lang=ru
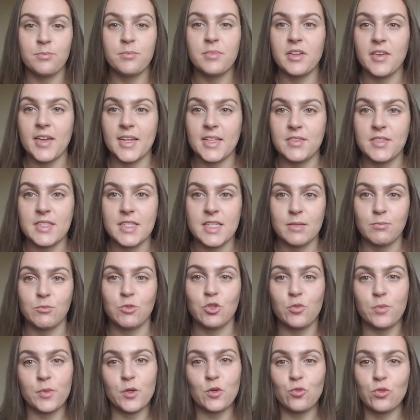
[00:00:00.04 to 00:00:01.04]
Привет всем,
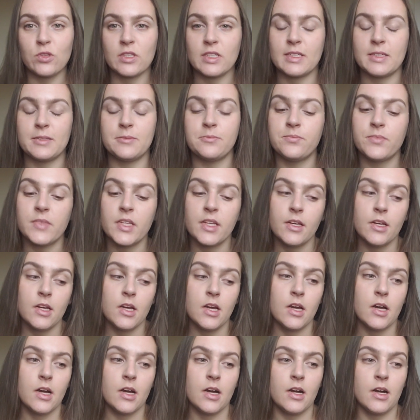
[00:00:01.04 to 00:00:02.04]
доброе утро.
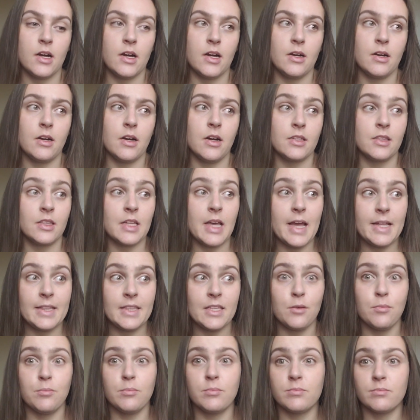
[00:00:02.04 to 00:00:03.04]
А, на
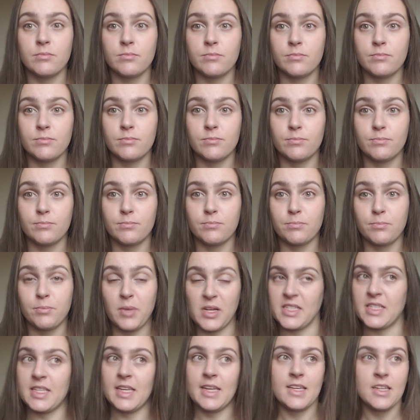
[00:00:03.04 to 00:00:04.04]
этом
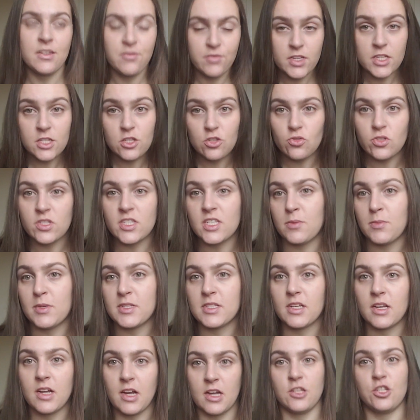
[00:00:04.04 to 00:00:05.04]
последнее видео тема
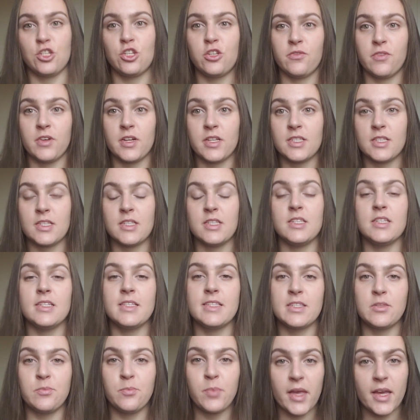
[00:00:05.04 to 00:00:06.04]
заканчивается с
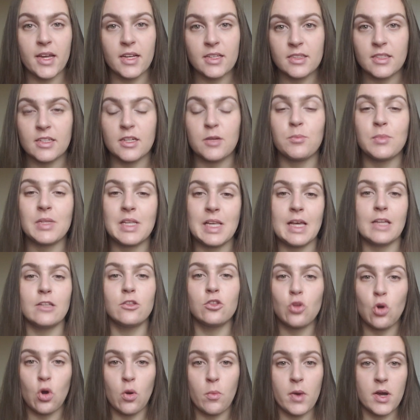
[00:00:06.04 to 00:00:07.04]
инспектором для
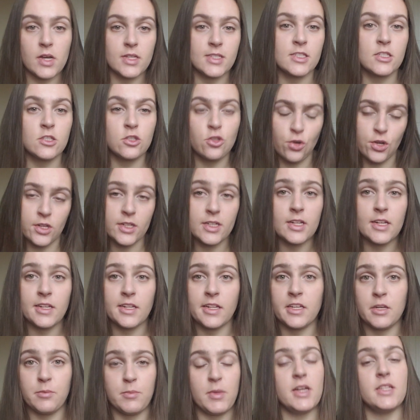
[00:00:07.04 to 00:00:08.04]
дома. Стоит ли
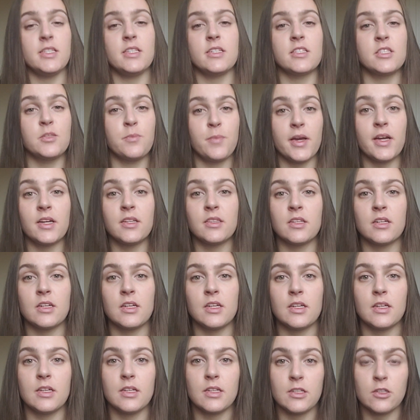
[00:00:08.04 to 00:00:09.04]
нанимать
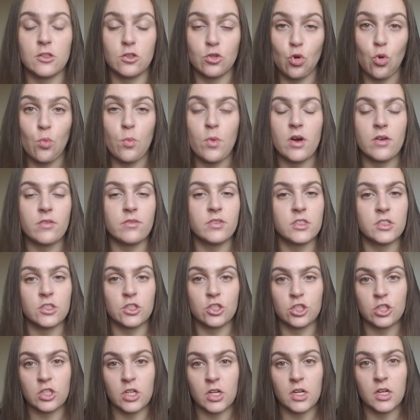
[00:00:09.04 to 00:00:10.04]
инспектора дома в
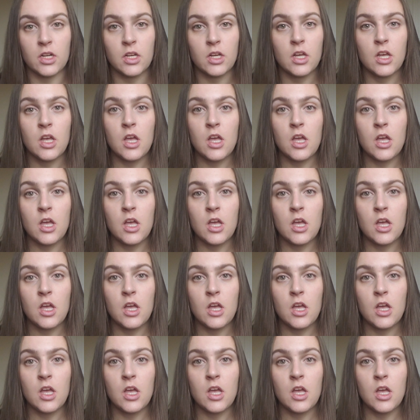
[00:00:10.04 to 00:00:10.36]
США?